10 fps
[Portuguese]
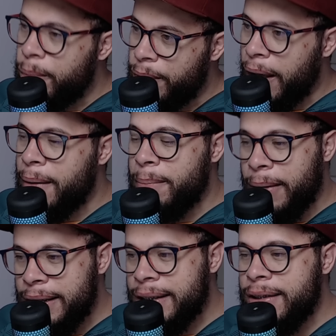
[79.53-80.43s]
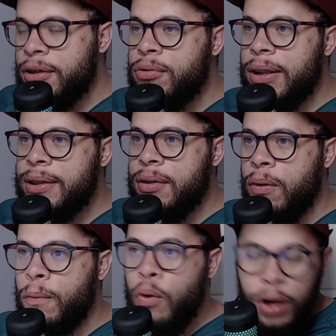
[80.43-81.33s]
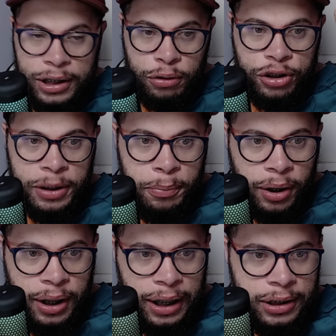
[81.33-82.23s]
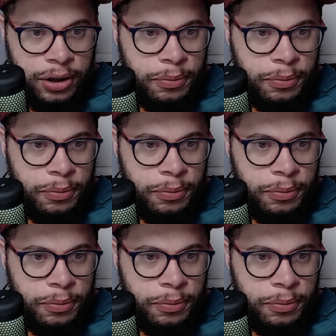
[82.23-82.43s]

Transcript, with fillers: rapaz, que situação. Hoje é o dia importante.